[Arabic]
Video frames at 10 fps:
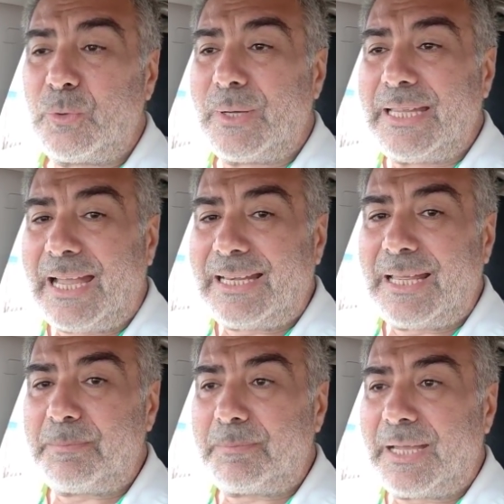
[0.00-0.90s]
هو
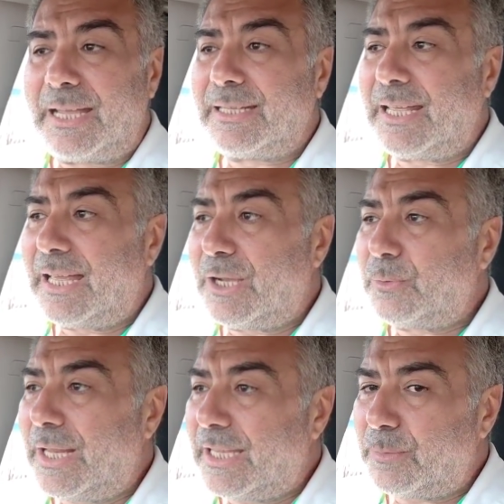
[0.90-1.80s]
يعلم أن
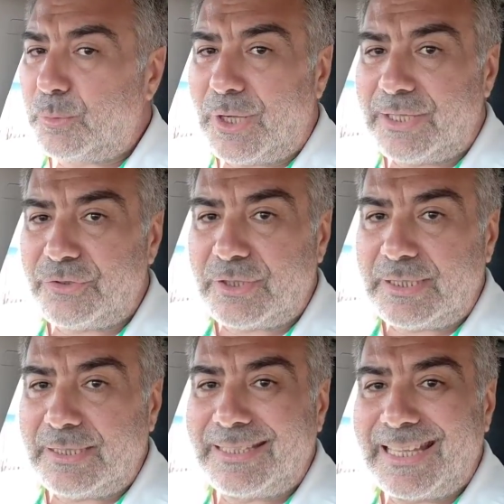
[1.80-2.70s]
هؤلاء
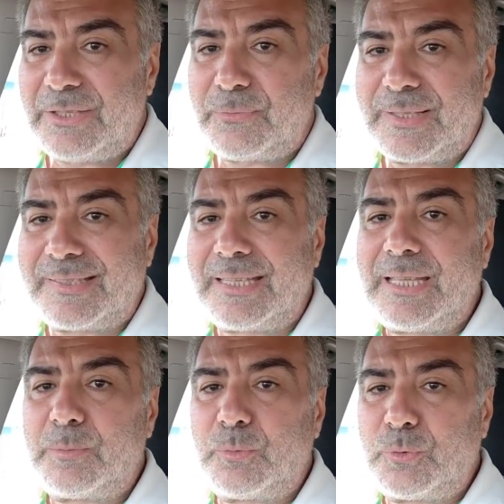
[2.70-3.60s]
المهاجرين كيف
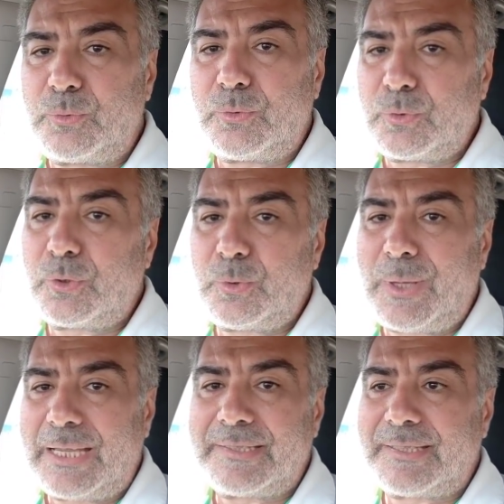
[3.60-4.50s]
سيموتون كل
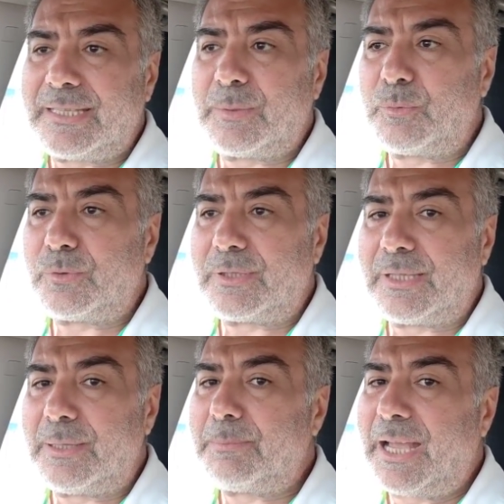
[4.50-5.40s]
واحد سيموت
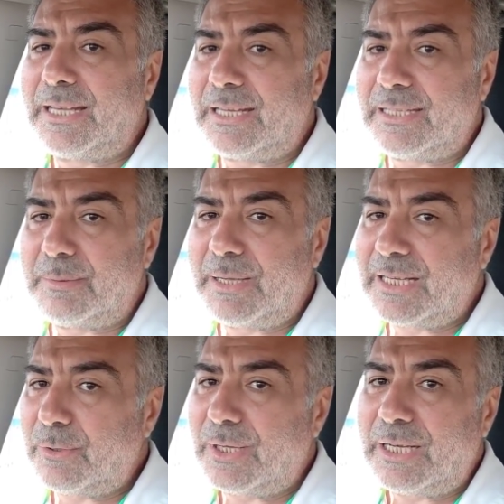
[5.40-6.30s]
إما على
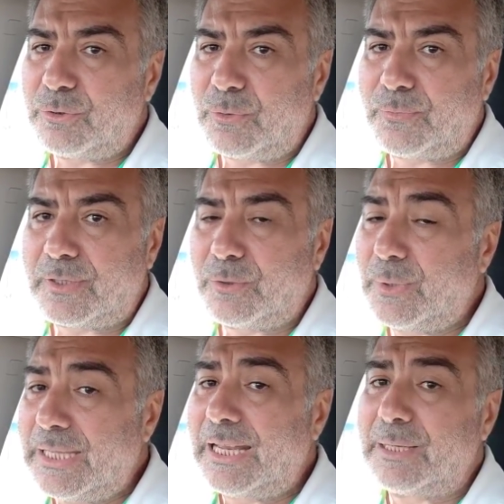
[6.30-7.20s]
الإيمان أو على الكفر
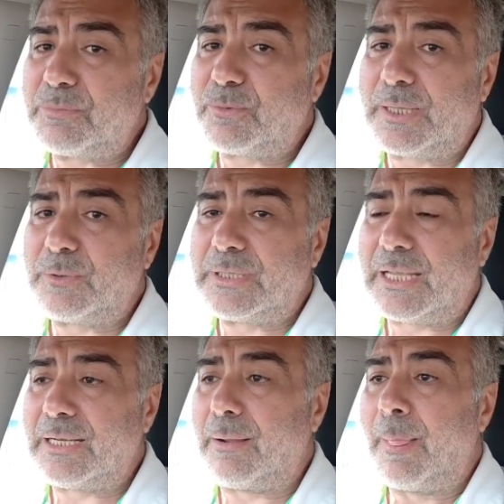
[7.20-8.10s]
هو يعلم سبحانه
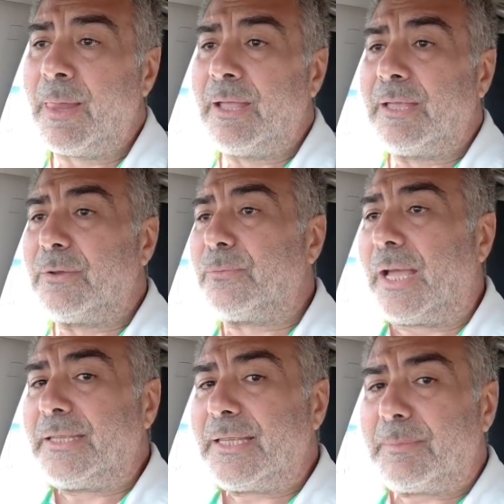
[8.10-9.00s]
وتعالى
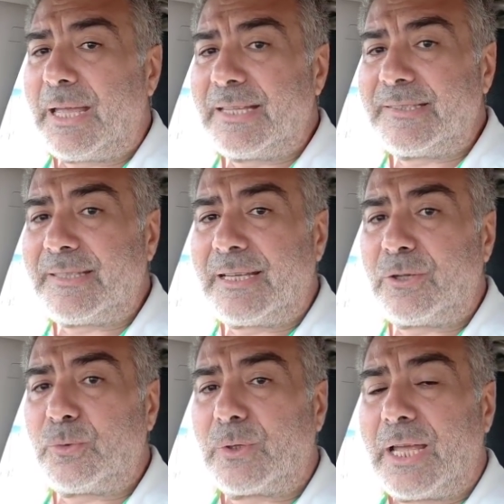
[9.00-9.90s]
فعندما أنزل
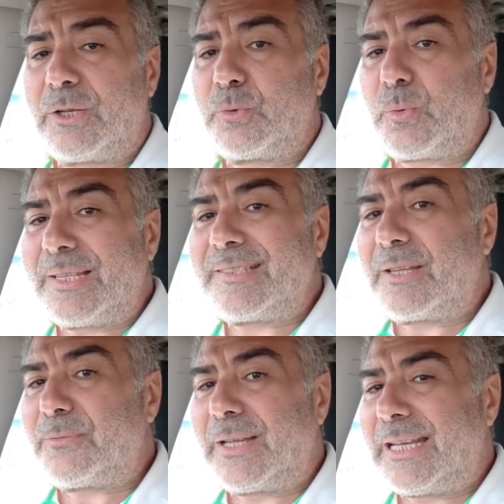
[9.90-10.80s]
القرآن
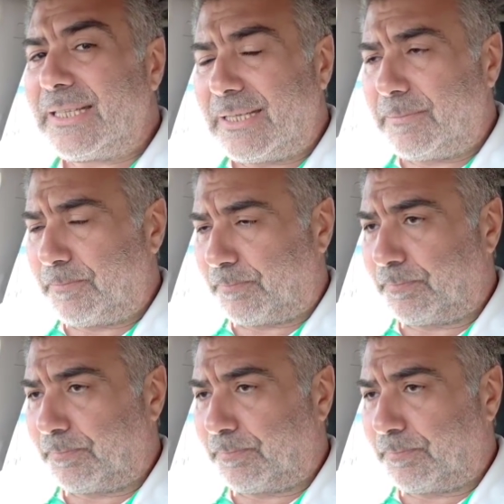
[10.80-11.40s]
وصف لنا